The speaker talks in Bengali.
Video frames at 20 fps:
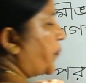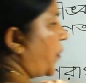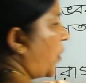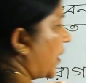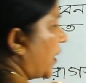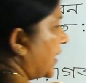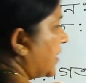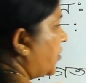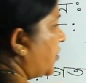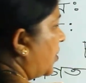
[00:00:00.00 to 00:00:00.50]

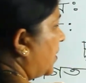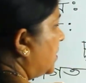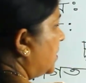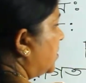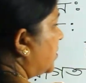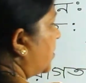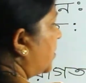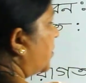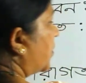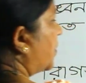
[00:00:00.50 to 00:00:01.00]
পরের ধ্বনির
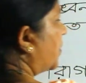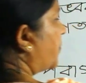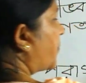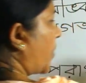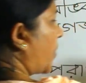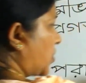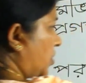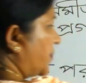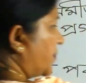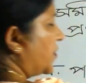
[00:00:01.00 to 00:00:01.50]
জন্য
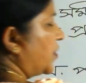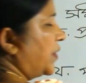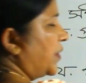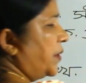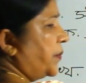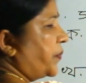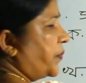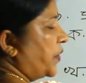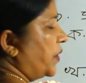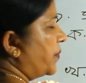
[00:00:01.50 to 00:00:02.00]
প্রথম
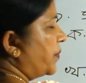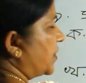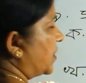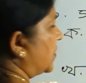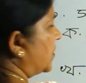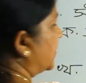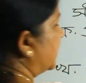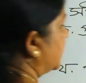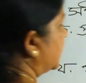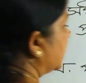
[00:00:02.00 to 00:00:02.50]
ধ্বনির পরিবর্তন